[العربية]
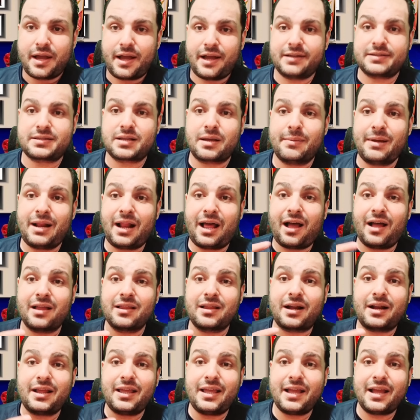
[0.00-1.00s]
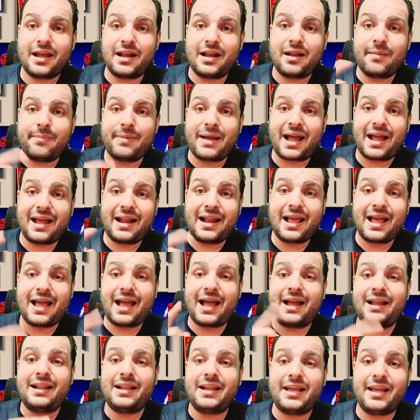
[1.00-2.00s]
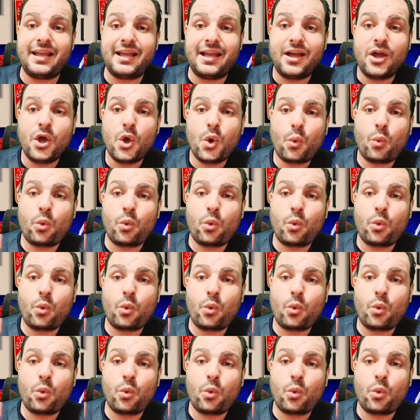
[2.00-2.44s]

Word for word: عصام الحضري اللي باع الاهلي